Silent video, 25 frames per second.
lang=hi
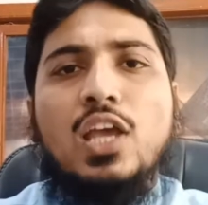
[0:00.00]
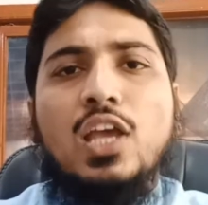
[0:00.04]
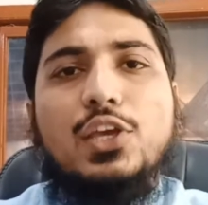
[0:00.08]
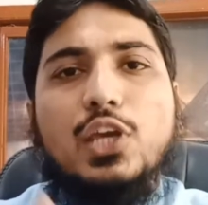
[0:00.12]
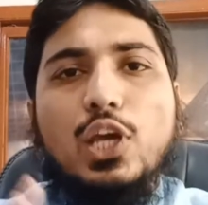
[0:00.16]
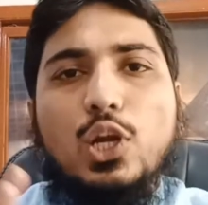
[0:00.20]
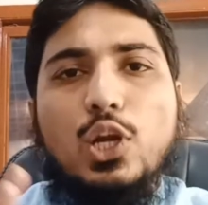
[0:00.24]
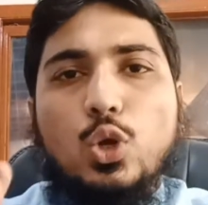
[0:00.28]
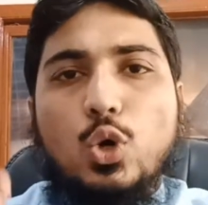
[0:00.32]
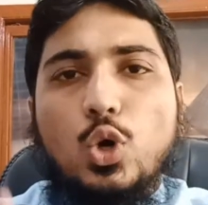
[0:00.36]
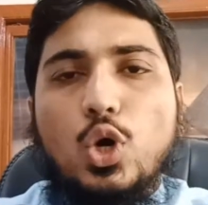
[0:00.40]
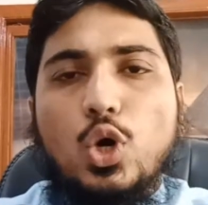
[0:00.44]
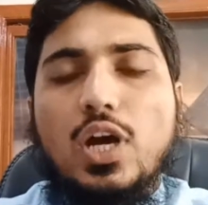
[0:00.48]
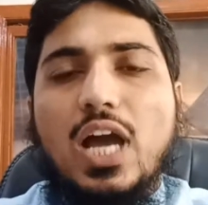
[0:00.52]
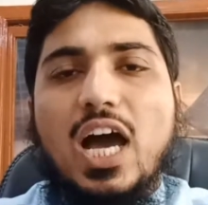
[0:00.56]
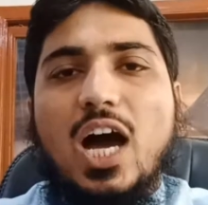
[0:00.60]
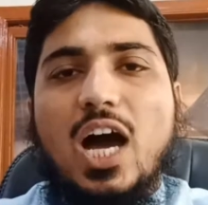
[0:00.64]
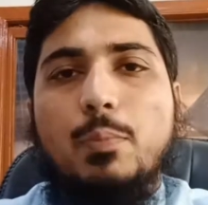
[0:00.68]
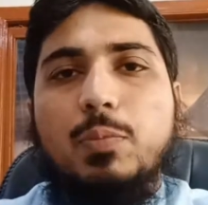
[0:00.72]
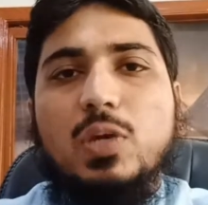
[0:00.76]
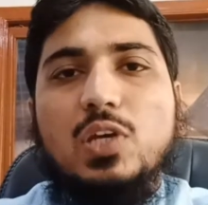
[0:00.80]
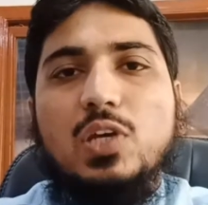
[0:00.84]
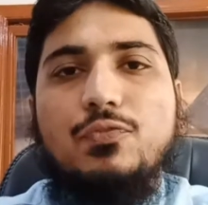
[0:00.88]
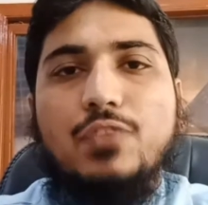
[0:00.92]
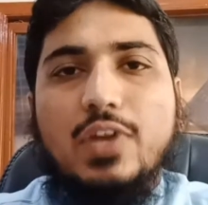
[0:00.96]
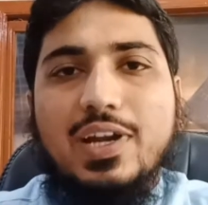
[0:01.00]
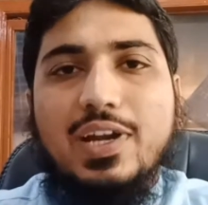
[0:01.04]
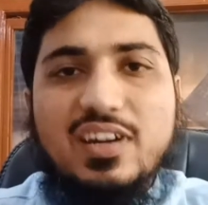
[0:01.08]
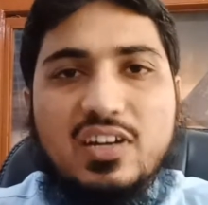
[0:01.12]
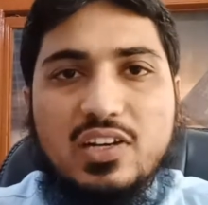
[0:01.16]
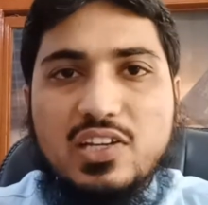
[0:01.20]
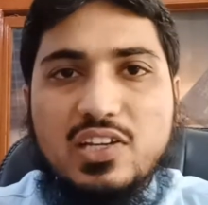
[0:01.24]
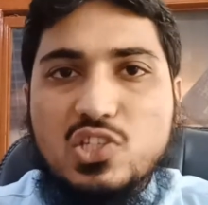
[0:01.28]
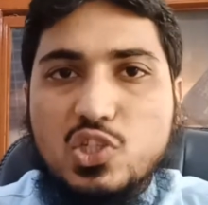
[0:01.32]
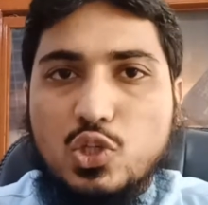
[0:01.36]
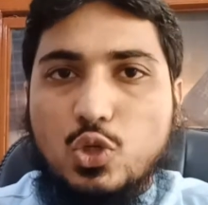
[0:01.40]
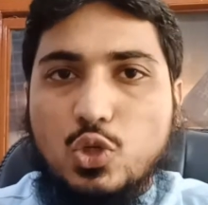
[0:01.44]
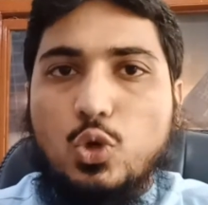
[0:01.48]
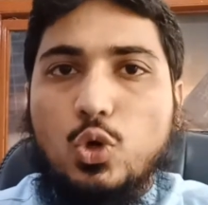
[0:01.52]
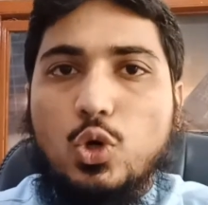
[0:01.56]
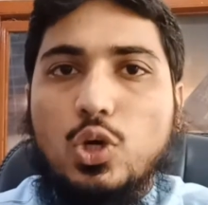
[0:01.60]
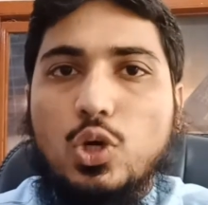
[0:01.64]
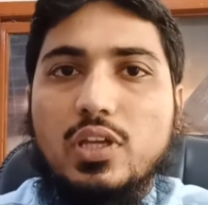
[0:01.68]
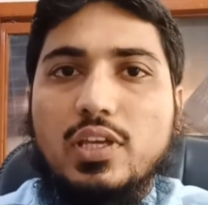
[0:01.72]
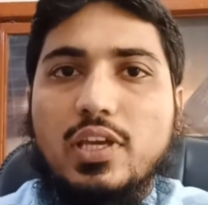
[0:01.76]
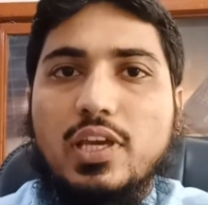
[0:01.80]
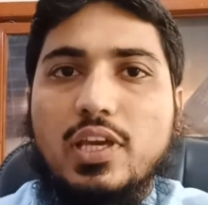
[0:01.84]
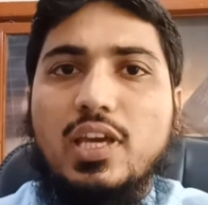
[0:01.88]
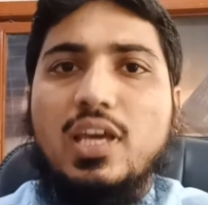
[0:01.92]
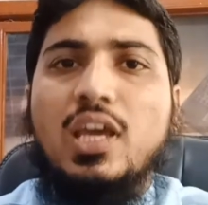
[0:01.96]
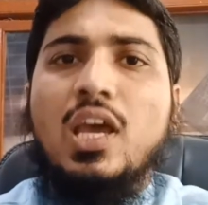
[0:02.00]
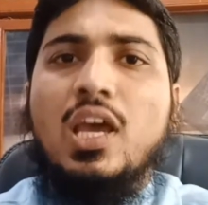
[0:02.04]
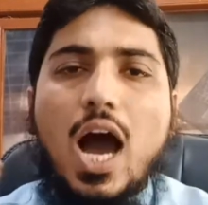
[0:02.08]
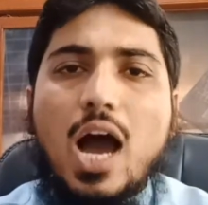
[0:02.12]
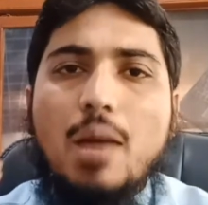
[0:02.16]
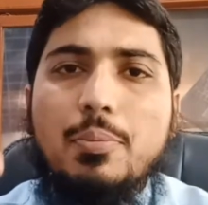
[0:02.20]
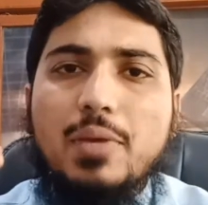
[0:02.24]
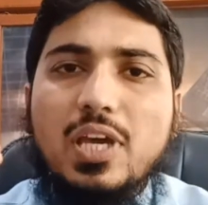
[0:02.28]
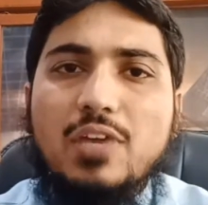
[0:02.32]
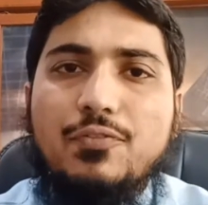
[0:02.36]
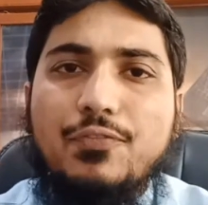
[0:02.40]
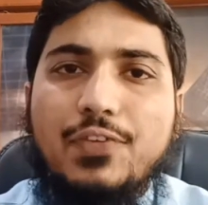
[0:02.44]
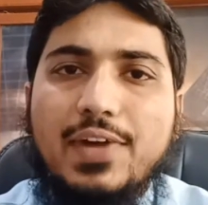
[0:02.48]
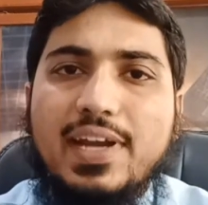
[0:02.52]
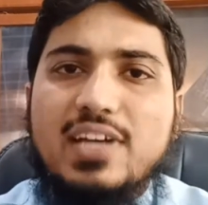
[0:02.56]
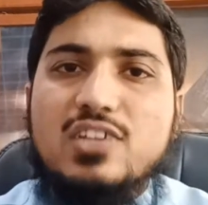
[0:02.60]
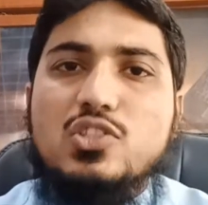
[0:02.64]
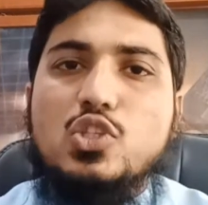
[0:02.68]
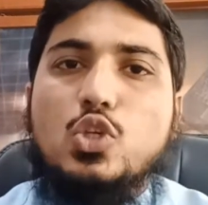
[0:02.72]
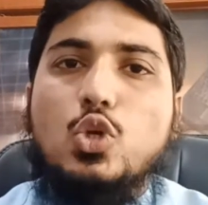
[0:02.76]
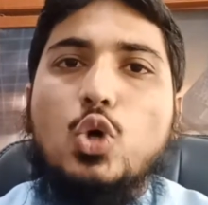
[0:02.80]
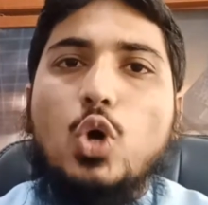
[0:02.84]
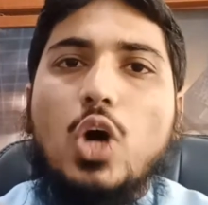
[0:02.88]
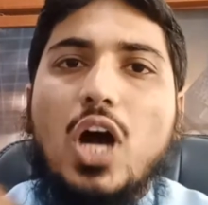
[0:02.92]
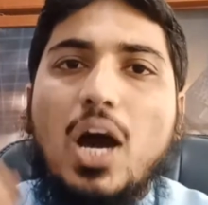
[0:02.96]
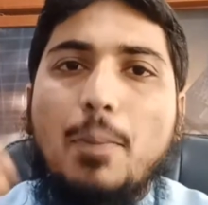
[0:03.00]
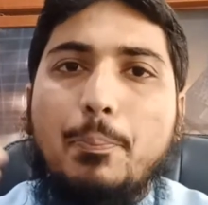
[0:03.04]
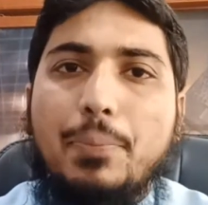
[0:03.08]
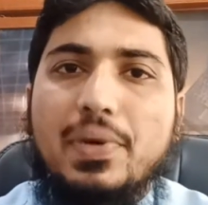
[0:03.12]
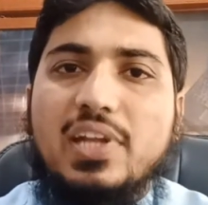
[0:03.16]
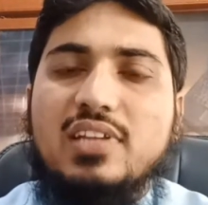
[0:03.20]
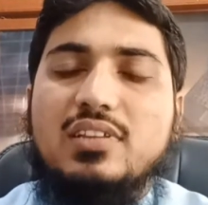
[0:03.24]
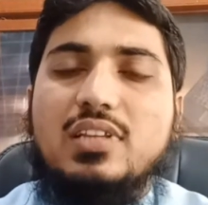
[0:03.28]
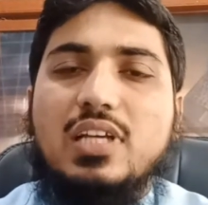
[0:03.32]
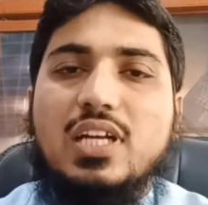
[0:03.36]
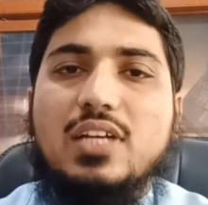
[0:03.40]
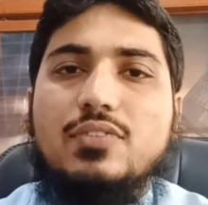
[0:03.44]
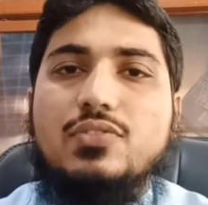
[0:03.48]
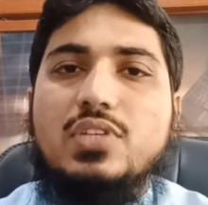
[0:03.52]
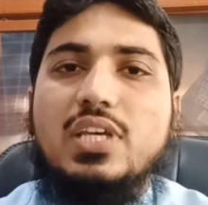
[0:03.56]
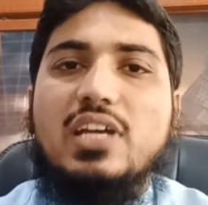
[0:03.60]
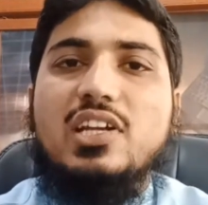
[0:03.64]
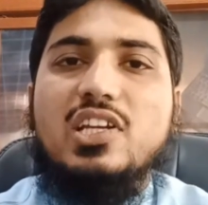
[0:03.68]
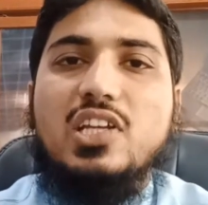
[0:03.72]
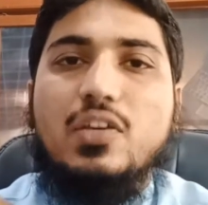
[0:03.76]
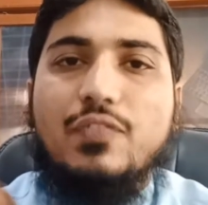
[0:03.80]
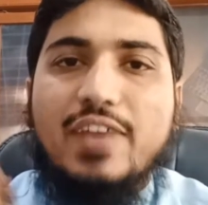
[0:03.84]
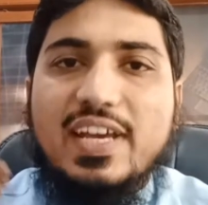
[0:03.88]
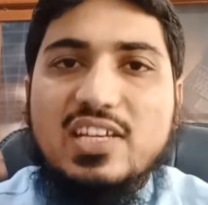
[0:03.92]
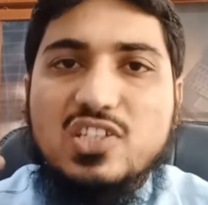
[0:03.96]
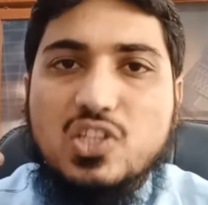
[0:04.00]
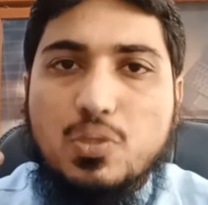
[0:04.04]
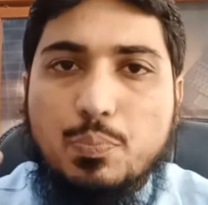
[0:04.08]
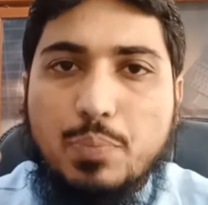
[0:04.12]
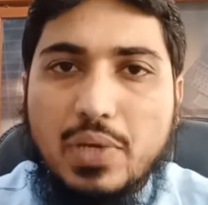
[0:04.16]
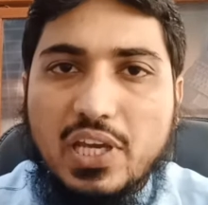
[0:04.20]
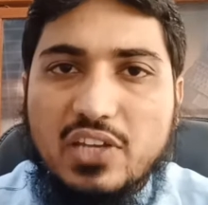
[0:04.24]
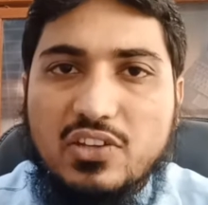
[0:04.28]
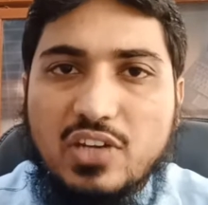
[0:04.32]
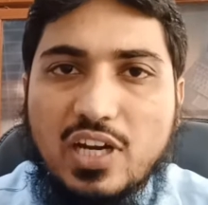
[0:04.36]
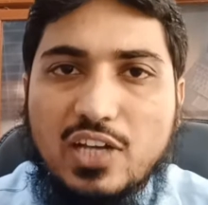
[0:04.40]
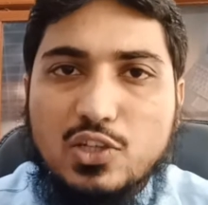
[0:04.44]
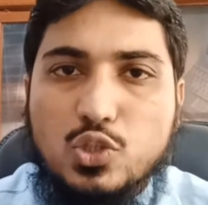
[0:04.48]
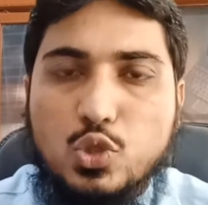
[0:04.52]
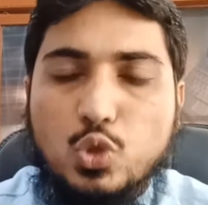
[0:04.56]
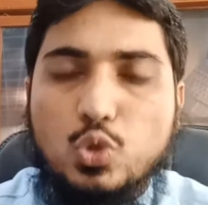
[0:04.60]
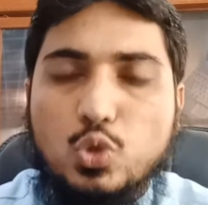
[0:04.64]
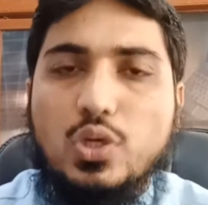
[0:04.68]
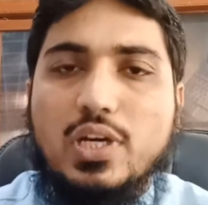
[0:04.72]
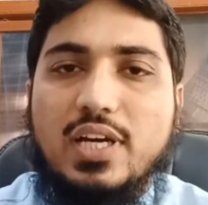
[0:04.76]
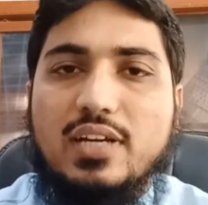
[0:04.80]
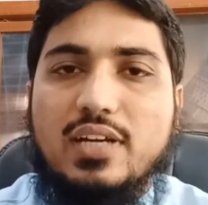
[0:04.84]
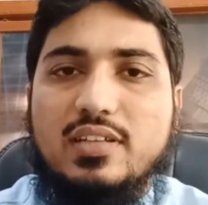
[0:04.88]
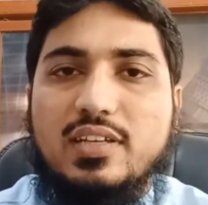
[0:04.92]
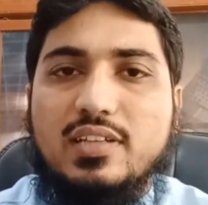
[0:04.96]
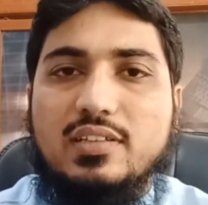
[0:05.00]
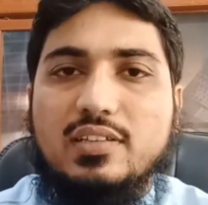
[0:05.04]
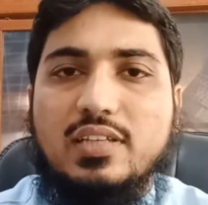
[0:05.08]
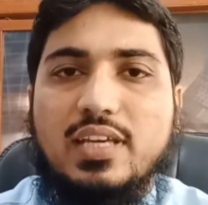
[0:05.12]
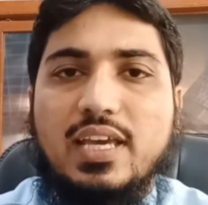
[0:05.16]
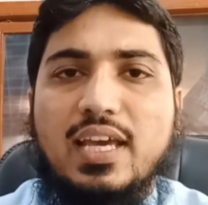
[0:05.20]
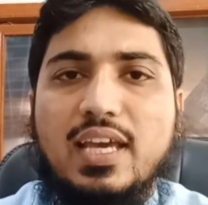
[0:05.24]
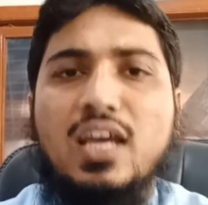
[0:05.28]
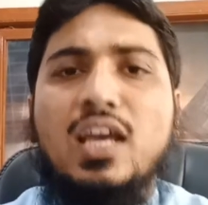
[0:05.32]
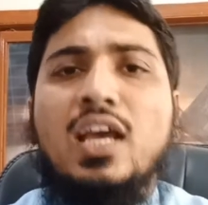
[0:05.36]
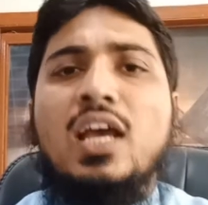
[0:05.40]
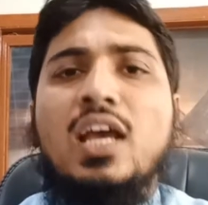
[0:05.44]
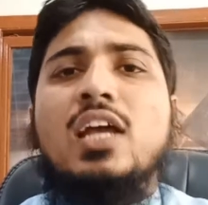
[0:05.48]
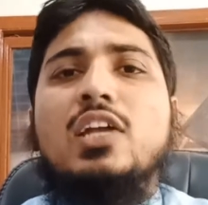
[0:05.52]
कि लोग आपकी फ्रेंड लिस्ट खोल के आपके फ्रेंड्स को अपनी तरफ से रिक्वेस्ट भेजना शुरू कर देते हैं